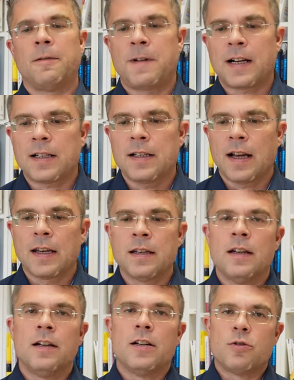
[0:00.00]
Fakten
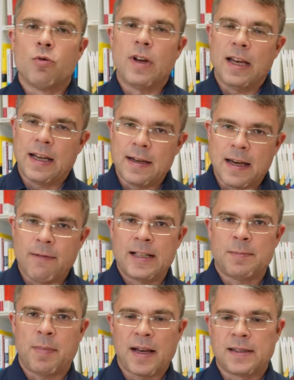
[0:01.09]
ein zu den
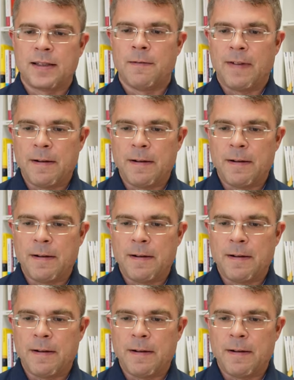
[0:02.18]
jeweils passenden